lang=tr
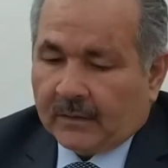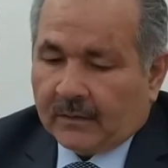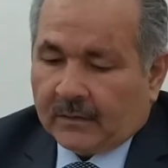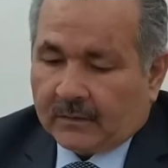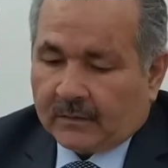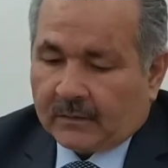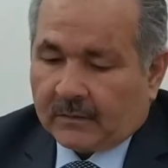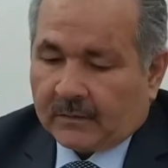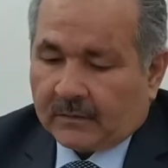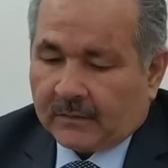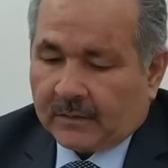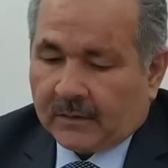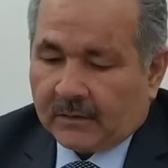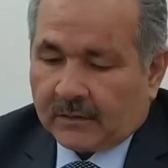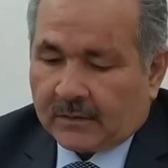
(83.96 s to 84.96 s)
Ee,
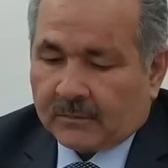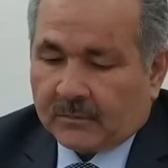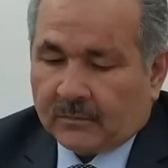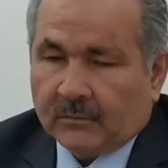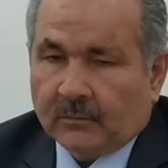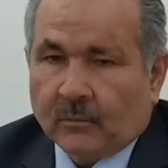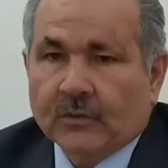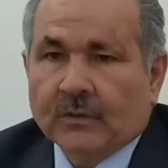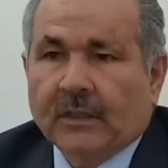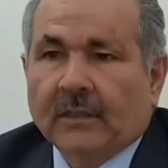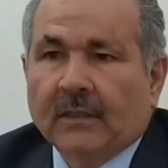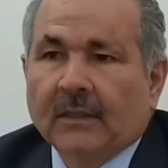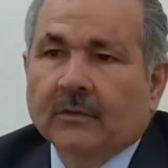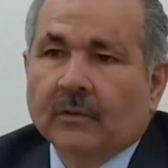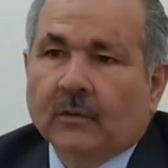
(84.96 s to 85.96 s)
ve
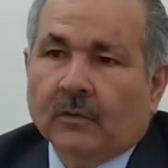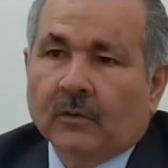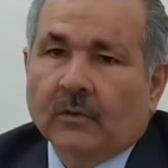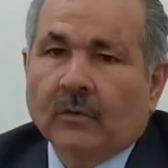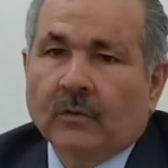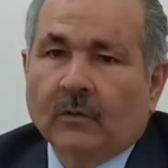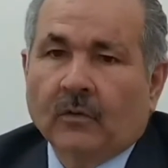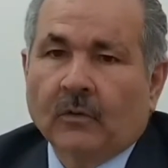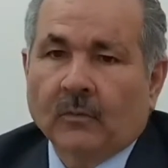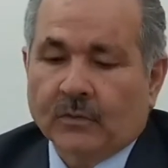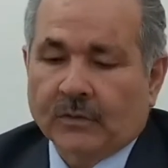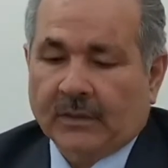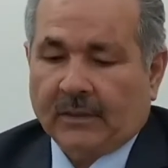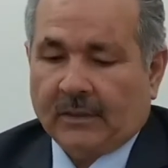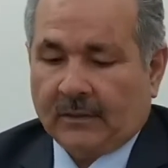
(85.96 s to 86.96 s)
musallat oluyor. O
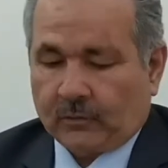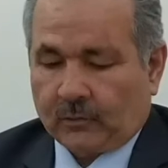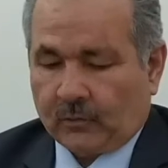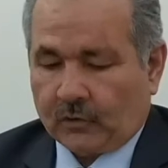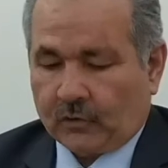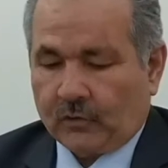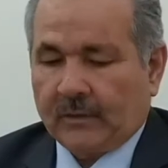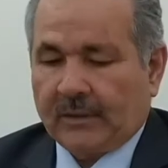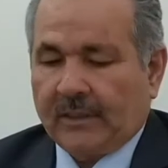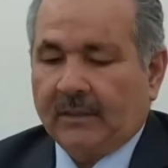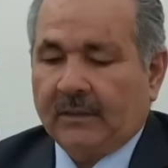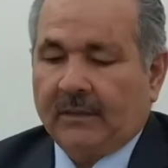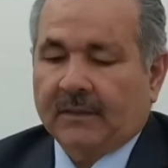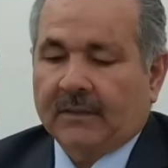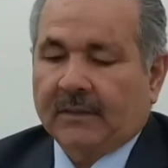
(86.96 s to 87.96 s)
musallat oluşuyla
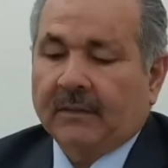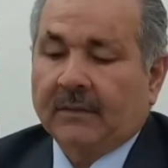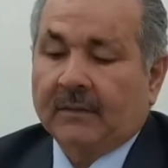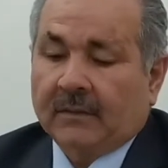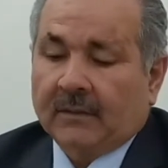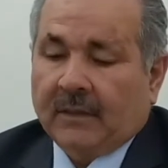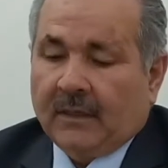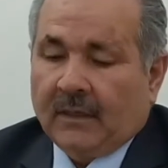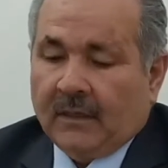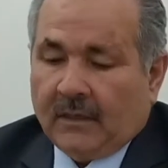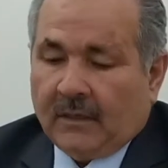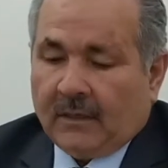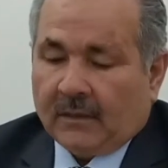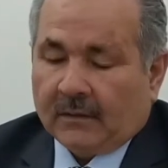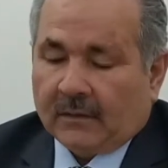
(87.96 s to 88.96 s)
insan
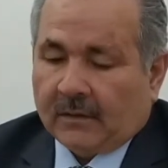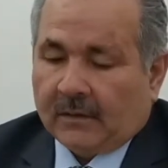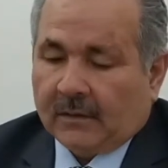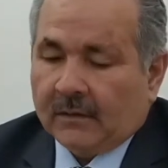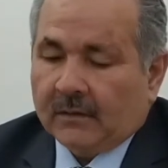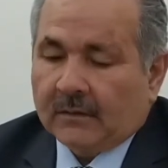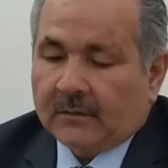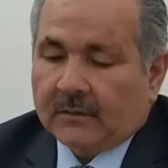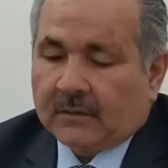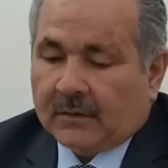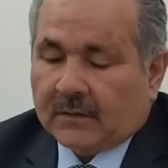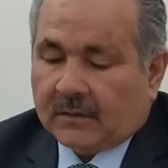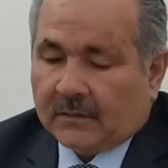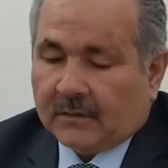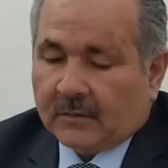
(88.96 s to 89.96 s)
Allah'a
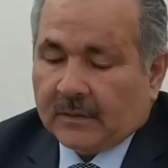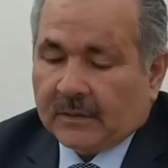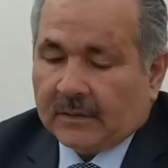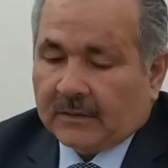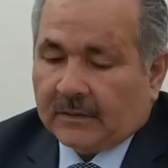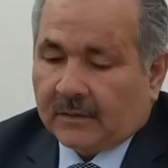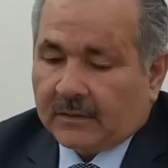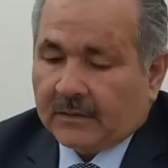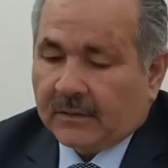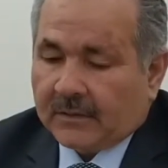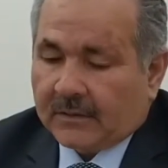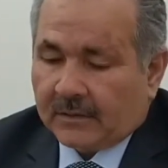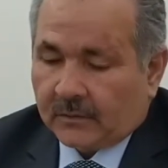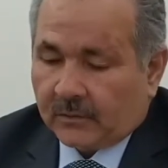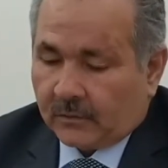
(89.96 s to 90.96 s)
sığınma ihtiyacı
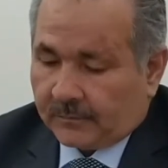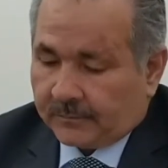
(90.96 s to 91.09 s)
hissediyor.